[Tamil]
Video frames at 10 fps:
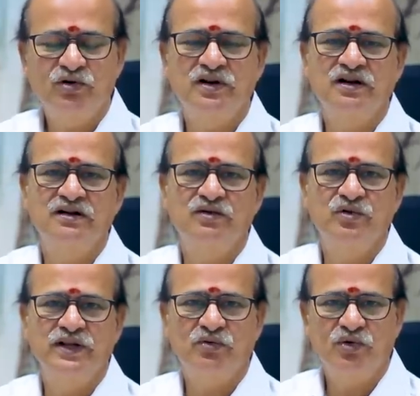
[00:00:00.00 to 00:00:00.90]

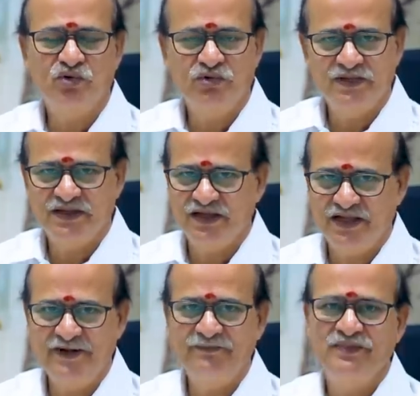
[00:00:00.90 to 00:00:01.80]
கொண்டிருக்கக்கூடிய ஒரு குடும்பத்திலே